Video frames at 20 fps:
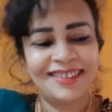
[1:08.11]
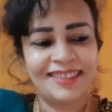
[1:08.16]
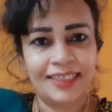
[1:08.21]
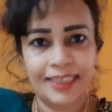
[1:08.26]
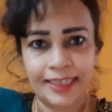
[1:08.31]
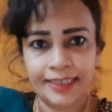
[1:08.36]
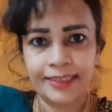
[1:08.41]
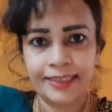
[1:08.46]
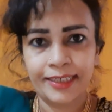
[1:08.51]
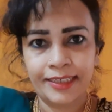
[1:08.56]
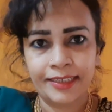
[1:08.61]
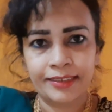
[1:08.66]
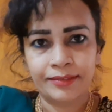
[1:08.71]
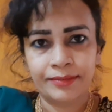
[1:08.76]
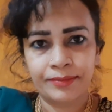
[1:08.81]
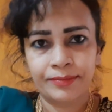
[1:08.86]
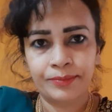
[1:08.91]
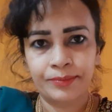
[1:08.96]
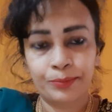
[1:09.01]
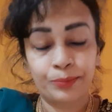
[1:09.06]
देखना है
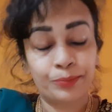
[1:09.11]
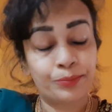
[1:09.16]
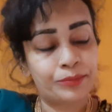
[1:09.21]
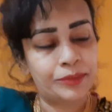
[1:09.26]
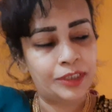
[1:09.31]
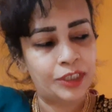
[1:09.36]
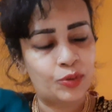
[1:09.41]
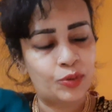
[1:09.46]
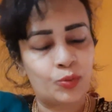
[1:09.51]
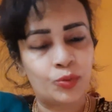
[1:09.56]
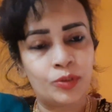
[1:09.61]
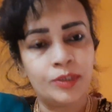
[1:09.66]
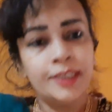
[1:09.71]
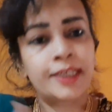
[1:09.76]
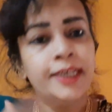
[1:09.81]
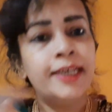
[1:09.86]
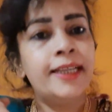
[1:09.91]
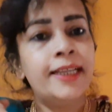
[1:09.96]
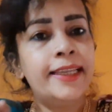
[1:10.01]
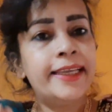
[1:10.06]
देखो
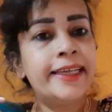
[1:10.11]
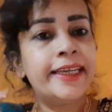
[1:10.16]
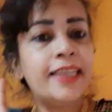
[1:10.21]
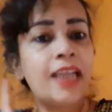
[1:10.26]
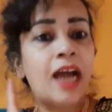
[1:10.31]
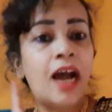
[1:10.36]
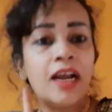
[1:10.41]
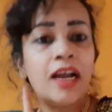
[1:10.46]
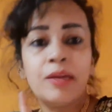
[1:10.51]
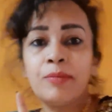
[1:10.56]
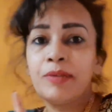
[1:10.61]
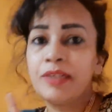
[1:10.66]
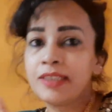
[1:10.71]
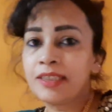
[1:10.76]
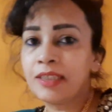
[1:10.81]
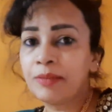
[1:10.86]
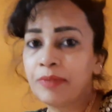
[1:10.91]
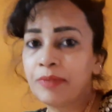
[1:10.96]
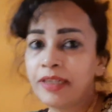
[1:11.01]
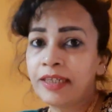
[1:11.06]
लेकिन आगे बढ़ने
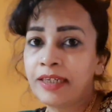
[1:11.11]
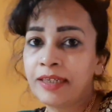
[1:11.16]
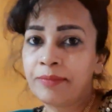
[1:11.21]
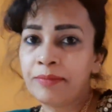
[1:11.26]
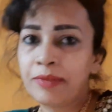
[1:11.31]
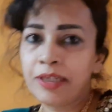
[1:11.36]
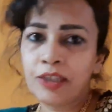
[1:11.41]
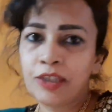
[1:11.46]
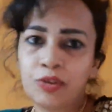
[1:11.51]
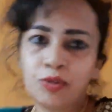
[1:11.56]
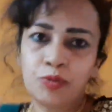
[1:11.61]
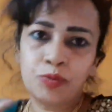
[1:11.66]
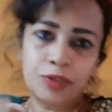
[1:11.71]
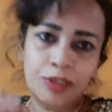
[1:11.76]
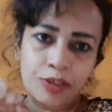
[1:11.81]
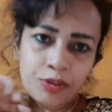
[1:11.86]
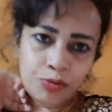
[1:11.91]
से मिले मेक श्योर